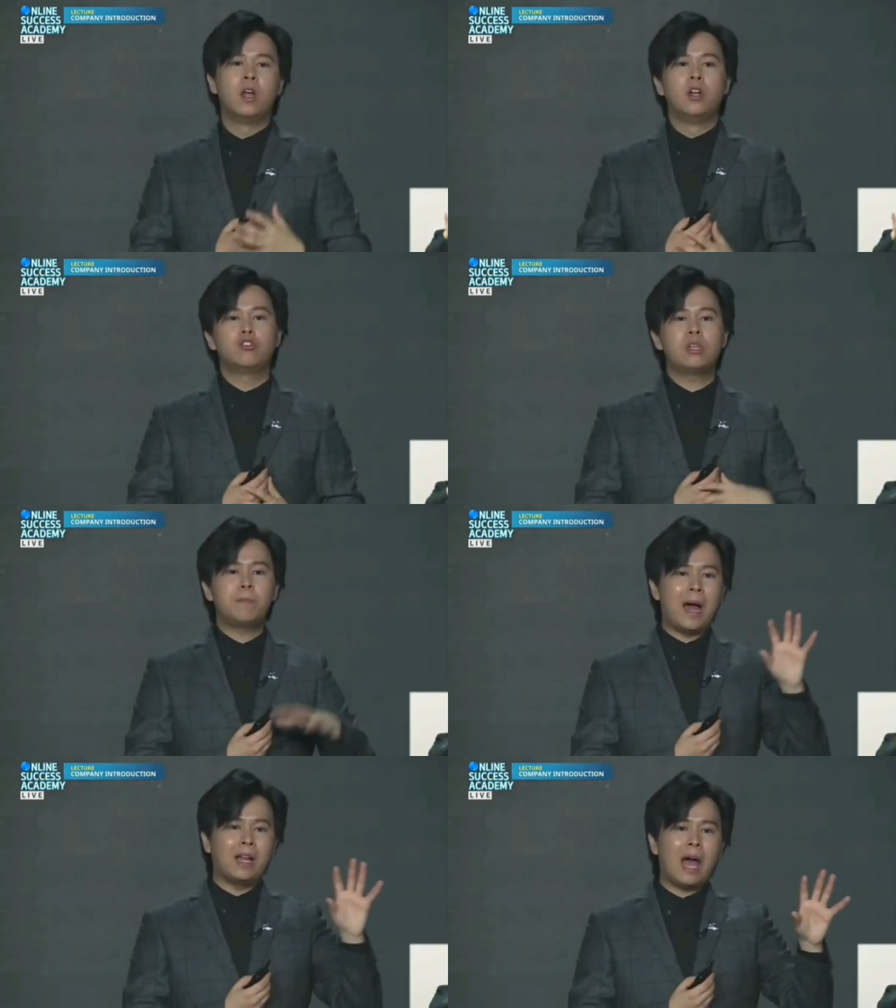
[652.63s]
就是
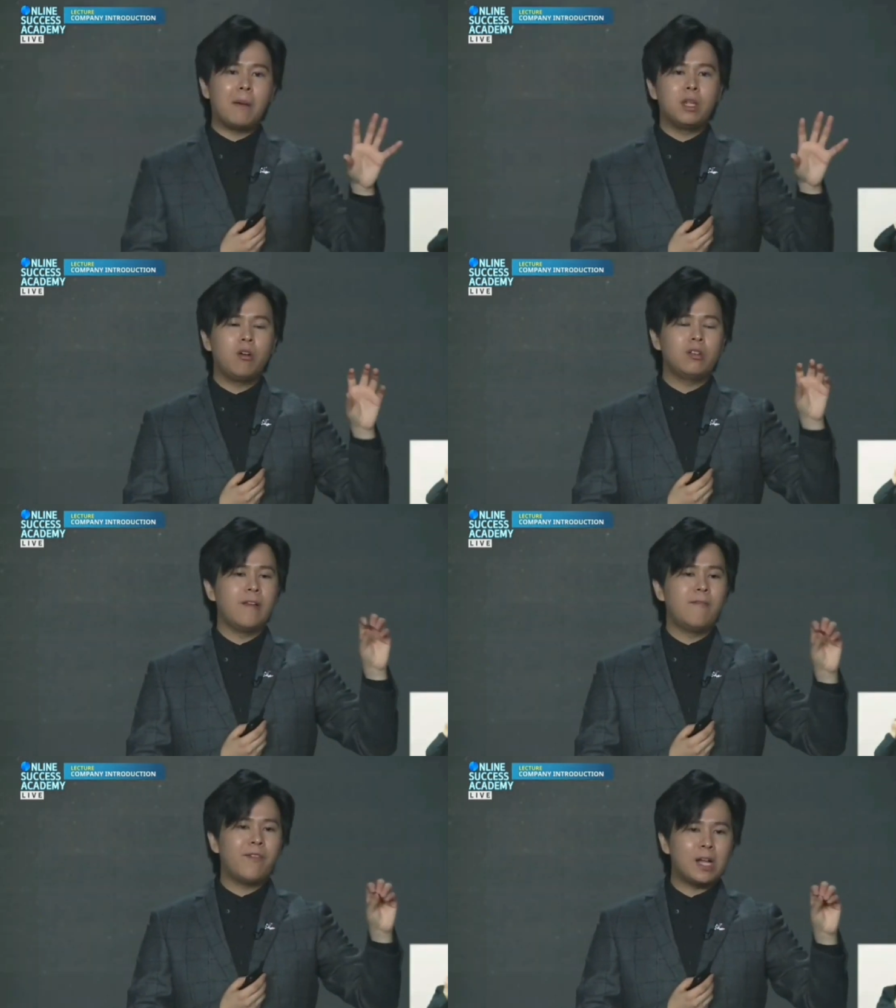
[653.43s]
把他们哦
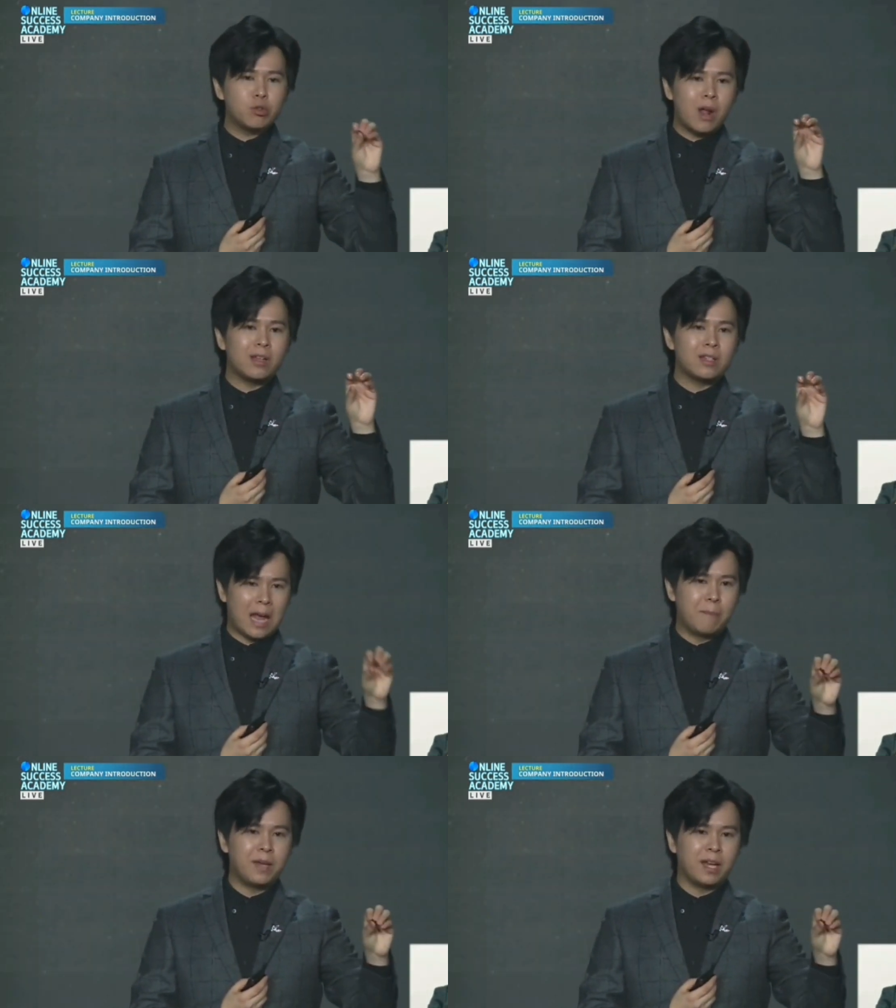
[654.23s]
研发出来的
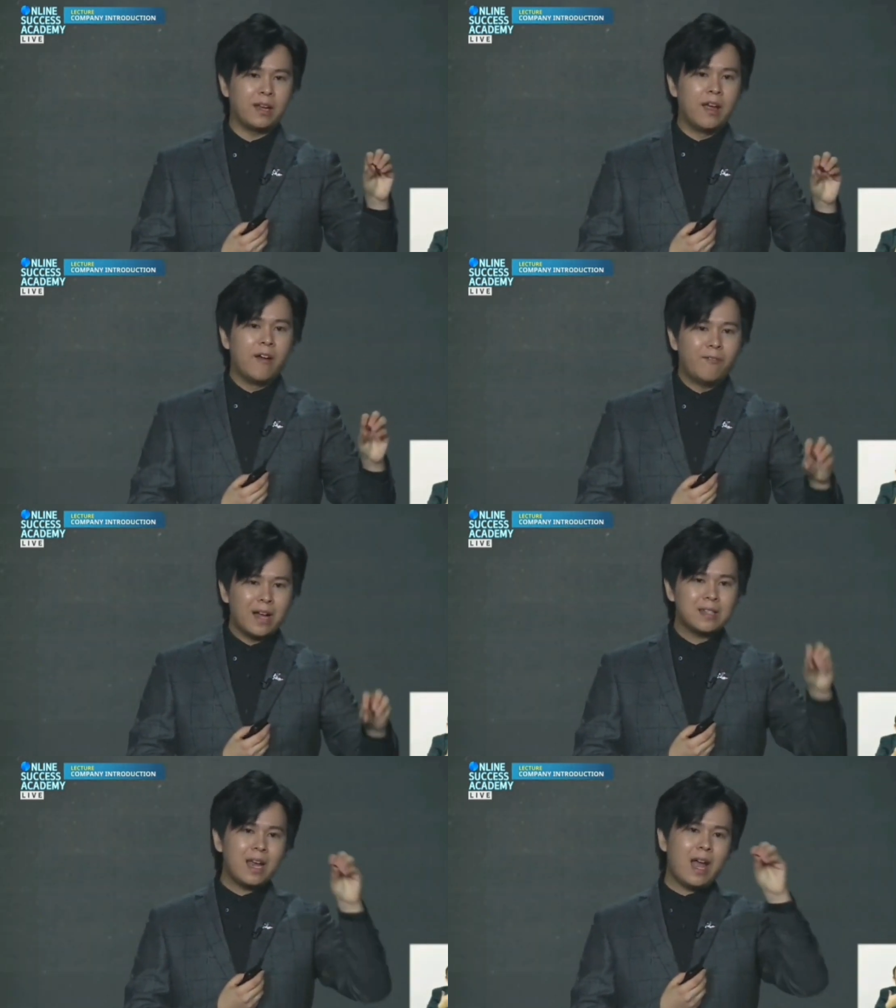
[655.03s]
产品
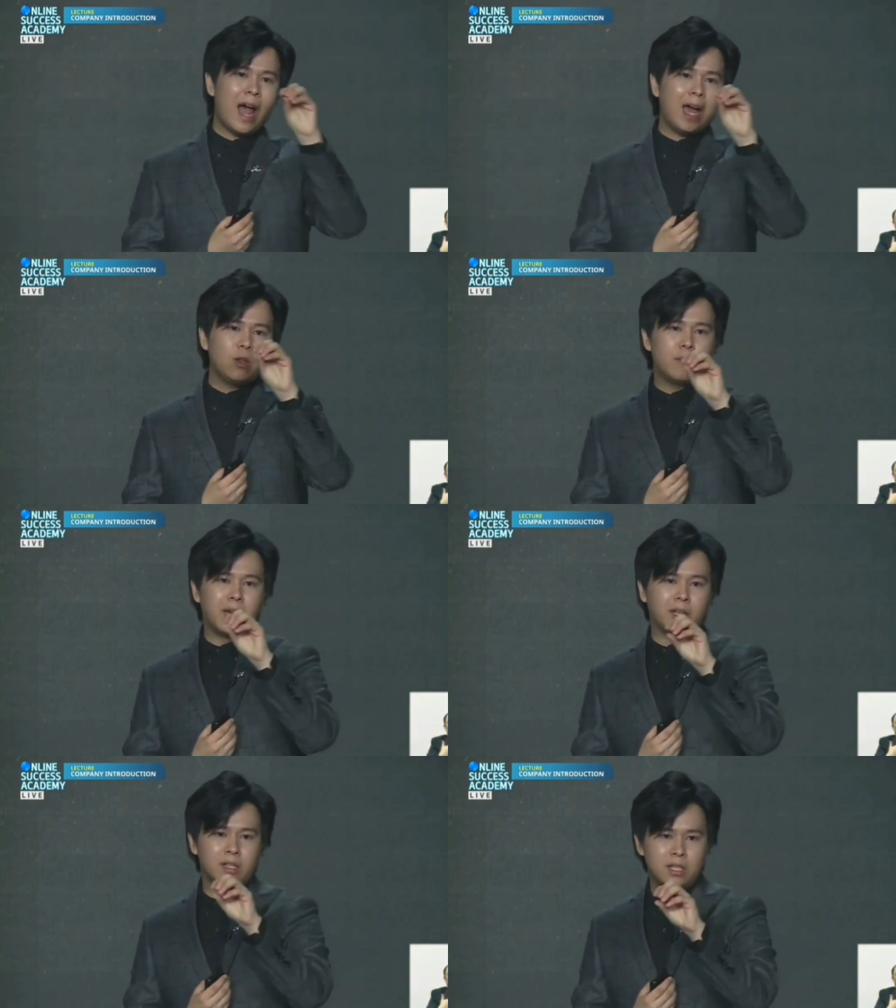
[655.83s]
放在爱多美
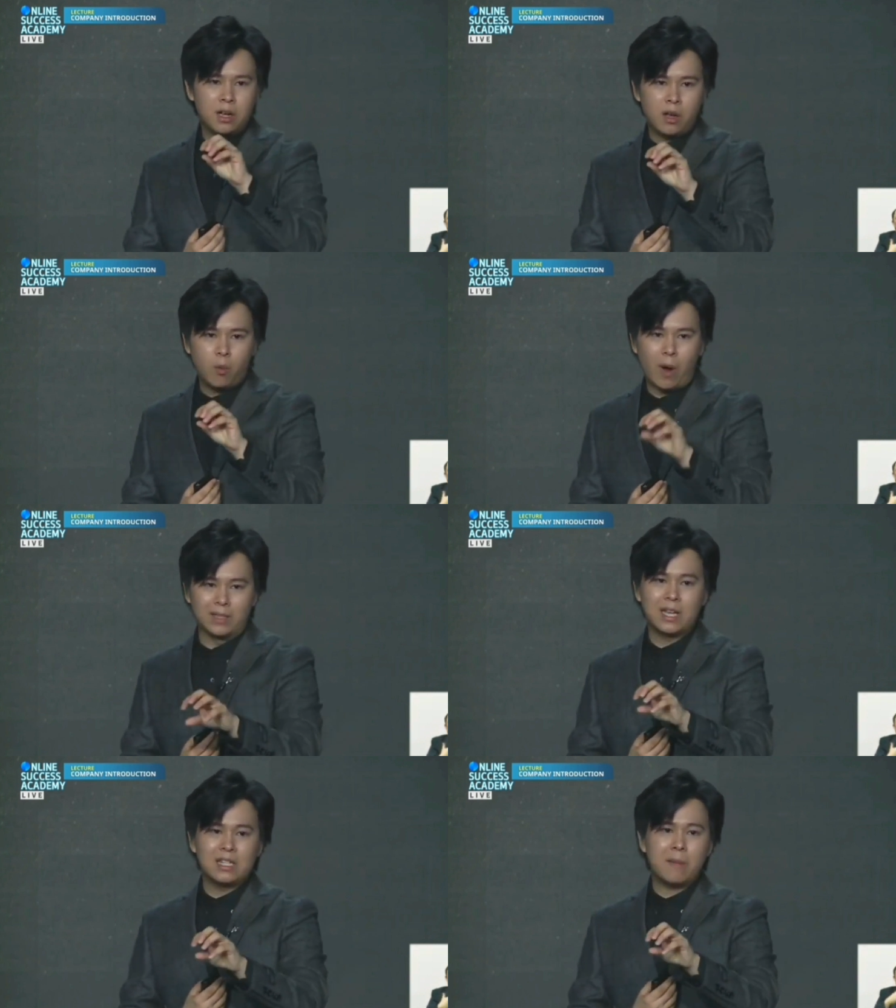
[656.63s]
的这个网
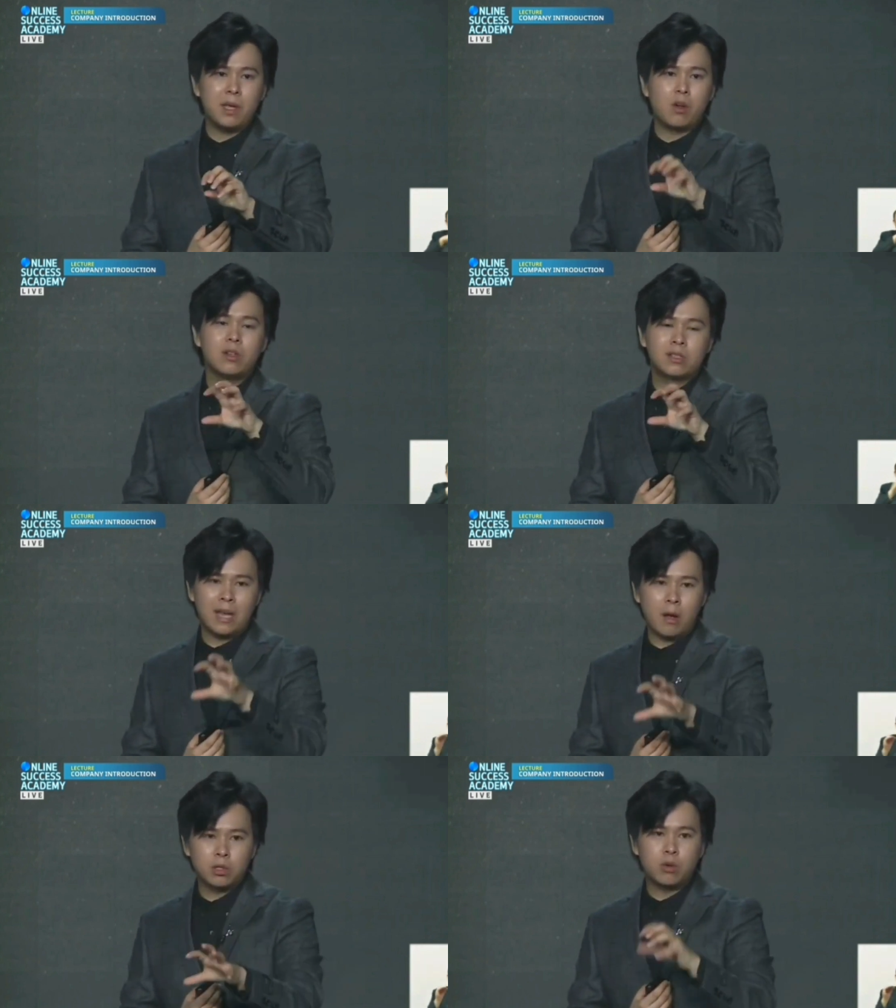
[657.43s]
站上面哦
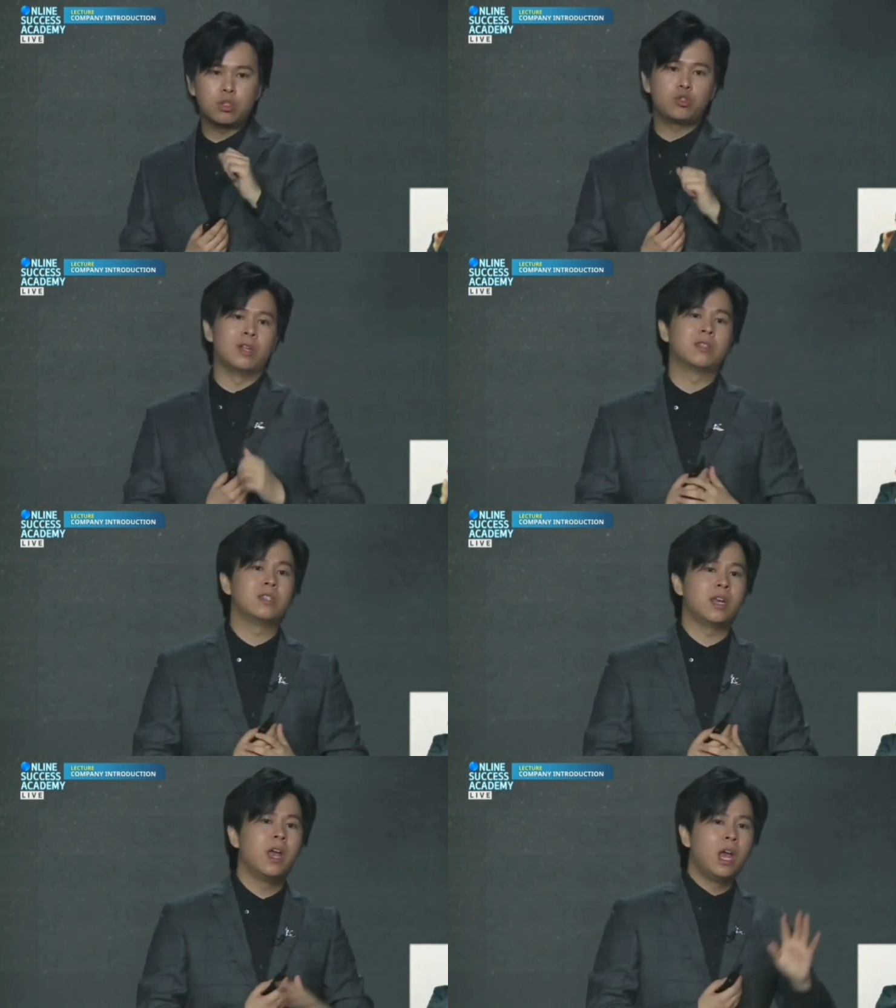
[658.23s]
销售去全世
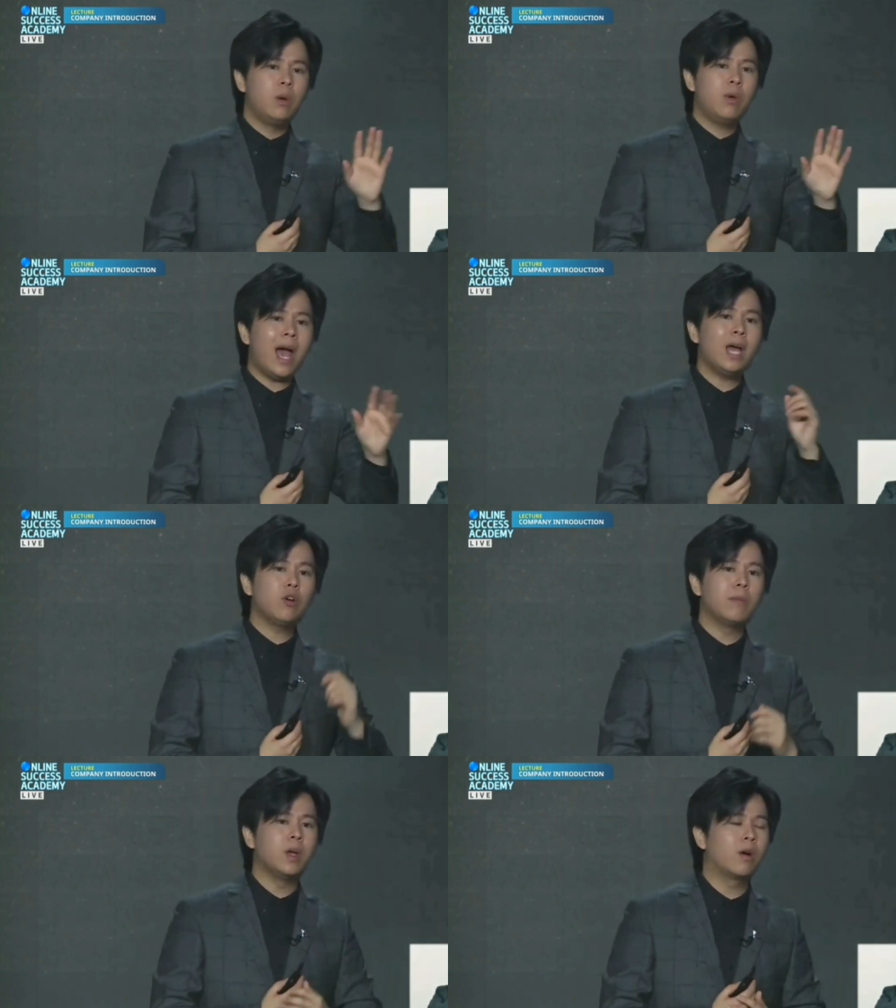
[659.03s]
界，因为爱多
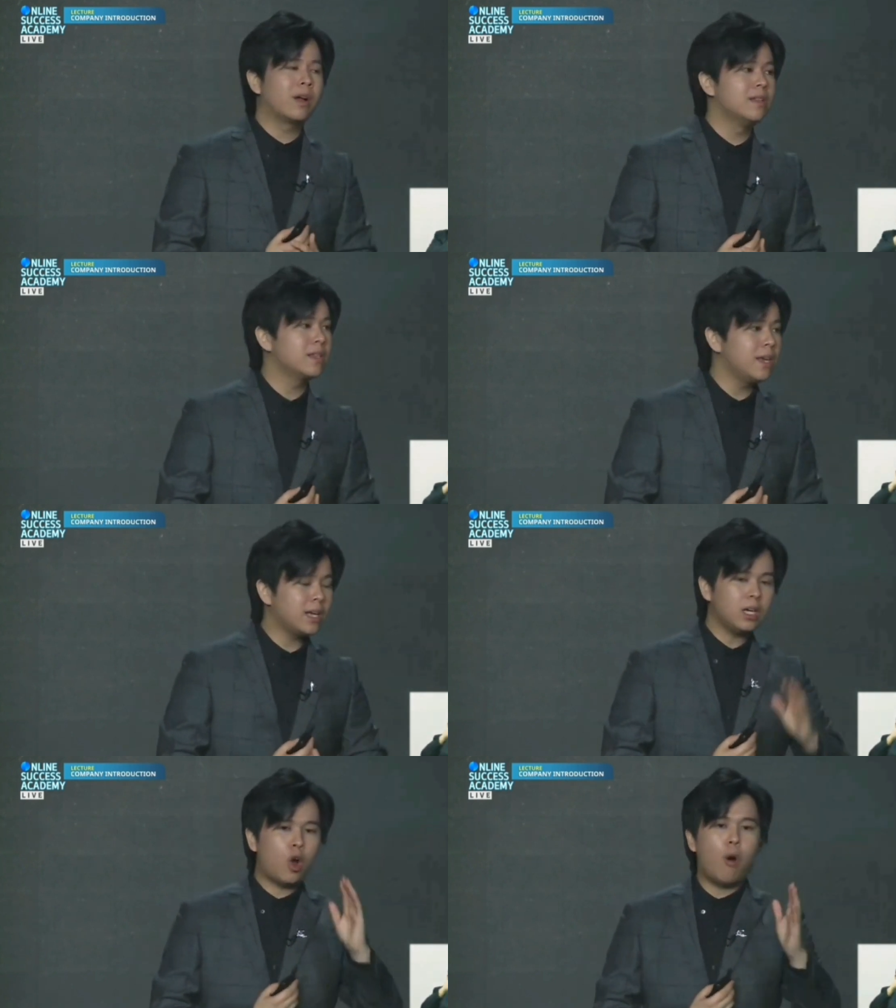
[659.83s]
美哦跟这一个
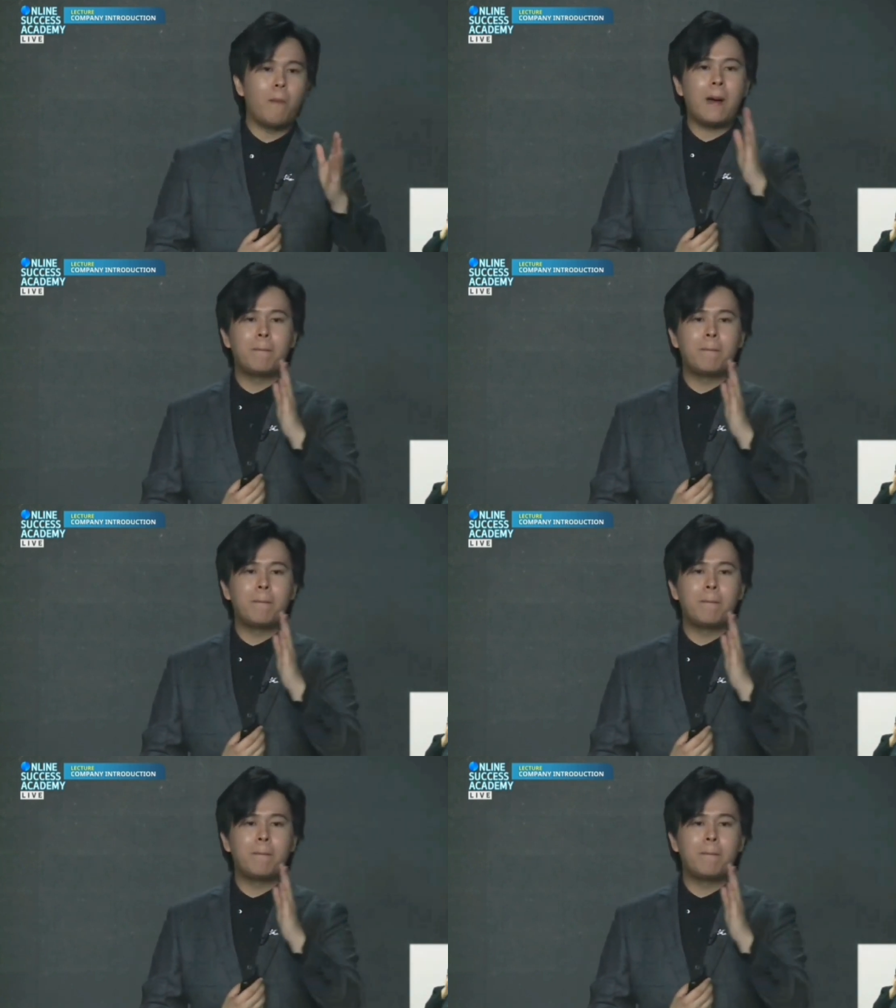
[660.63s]
Coma